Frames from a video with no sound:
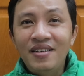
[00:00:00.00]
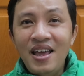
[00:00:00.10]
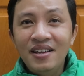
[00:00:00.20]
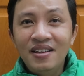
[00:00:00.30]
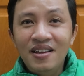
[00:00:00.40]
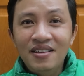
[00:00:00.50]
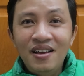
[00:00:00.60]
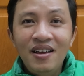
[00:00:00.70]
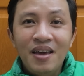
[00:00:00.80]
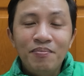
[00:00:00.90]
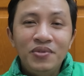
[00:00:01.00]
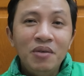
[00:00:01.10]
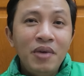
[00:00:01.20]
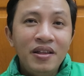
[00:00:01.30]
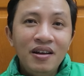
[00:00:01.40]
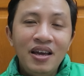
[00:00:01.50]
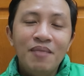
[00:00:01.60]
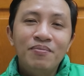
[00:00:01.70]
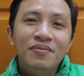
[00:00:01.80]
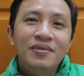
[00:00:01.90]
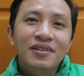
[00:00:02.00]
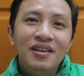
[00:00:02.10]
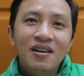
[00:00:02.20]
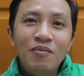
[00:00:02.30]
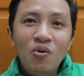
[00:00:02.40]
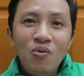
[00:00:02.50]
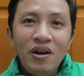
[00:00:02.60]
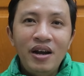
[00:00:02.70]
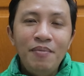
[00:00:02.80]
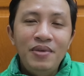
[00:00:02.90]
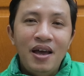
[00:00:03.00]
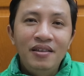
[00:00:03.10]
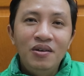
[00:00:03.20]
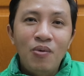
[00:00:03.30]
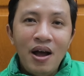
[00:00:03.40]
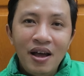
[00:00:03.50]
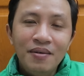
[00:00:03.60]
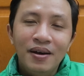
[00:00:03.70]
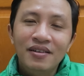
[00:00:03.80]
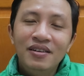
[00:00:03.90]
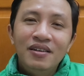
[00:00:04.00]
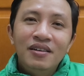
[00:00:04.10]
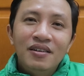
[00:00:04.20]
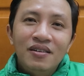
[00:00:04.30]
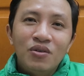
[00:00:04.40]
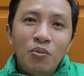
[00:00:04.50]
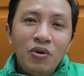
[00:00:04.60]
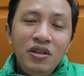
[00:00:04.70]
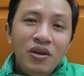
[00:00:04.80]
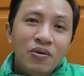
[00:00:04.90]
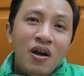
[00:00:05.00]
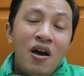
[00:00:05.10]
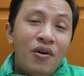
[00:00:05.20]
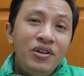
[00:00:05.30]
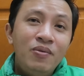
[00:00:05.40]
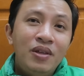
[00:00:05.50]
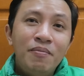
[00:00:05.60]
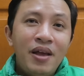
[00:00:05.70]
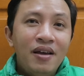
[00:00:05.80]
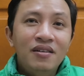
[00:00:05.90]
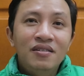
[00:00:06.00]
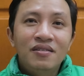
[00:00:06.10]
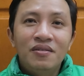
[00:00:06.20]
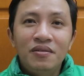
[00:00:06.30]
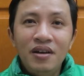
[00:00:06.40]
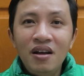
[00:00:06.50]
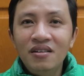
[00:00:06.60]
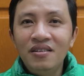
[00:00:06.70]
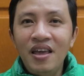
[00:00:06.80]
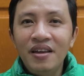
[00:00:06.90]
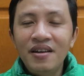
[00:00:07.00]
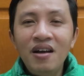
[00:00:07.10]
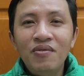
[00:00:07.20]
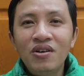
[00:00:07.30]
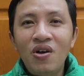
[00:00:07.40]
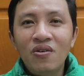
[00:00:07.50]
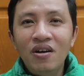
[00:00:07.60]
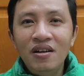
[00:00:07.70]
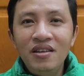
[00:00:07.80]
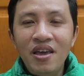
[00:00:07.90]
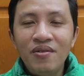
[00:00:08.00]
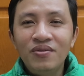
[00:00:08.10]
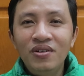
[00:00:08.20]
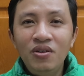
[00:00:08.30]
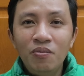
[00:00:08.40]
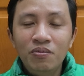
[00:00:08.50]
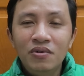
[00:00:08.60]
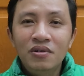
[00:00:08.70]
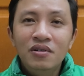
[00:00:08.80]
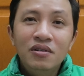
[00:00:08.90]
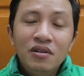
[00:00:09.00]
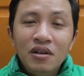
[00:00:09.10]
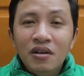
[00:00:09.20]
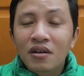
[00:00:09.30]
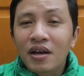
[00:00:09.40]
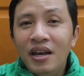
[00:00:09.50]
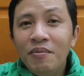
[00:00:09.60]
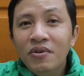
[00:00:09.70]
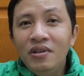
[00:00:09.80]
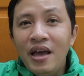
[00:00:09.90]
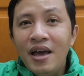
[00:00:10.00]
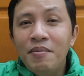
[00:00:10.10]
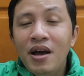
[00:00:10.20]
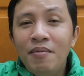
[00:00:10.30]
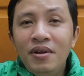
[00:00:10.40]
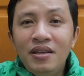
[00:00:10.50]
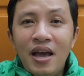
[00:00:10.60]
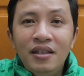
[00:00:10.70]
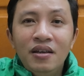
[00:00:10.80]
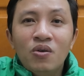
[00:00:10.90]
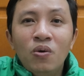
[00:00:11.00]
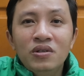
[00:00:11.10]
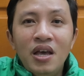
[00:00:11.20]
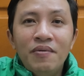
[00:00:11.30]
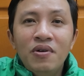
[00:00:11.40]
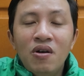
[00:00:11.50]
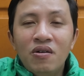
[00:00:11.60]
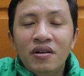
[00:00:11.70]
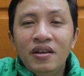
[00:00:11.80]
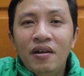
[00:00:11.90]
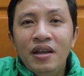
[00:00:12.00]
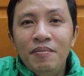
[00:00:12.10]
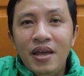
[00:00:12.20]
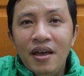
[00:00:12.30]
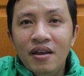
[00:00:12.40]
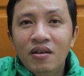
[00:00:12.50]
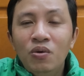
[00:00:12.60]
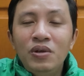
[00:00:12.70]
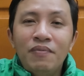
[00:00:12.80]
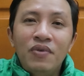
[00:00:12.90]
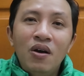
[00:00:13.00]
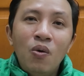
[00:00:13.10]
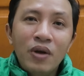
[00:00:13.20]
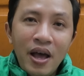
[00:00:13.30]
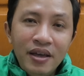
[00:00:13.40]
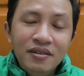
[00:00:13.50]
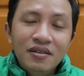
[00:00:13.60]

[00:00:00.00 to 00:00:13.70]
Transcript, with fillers: đang thất nghiệp, chuẩn bị thất nghiệp thì có muốn qua Grab chạy thì qua các bạn, cũng có nhiều cơ hội, nhiều tiềm năng. Đất vẫn còn rất là nhiều, nói chung anh em cứ chạy mà app lên chạy thì cuốc xe vẫn còn cho anh em chạy ha, thu nhập vẫn ok.